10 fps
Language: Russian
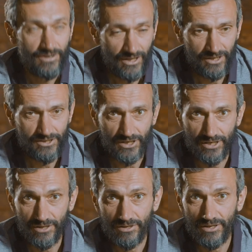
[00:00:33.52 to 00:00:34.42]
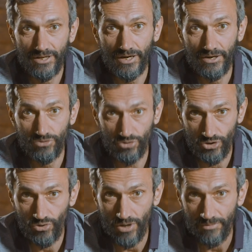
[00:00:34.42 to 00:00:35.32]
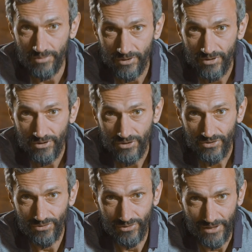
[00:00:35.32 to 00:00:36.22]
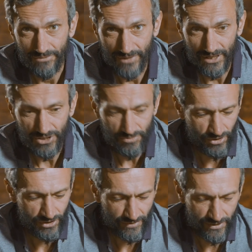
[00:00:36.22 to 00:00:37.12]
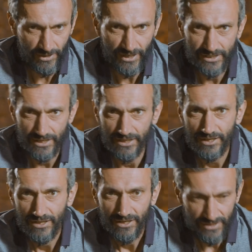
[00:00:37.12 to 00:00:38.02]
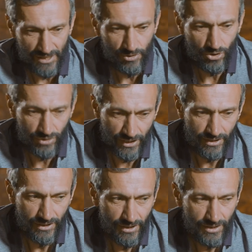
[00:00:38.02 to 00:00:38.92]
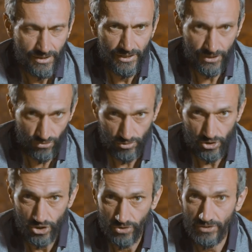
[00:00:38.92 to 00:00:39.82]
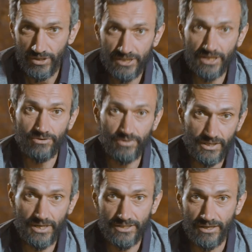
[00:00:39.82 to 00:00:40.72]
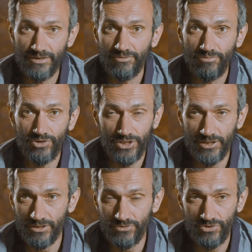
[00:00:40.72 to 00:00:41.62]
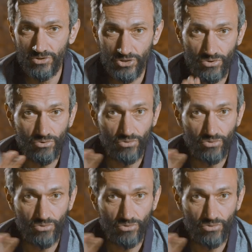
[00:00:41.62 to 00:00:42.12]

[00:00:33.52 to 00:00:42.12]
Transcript: лидеры играют друг с другом, ну и там в конечном счете вы отбираете самых крутых. Я думаю, что из этого класса можно делать все, что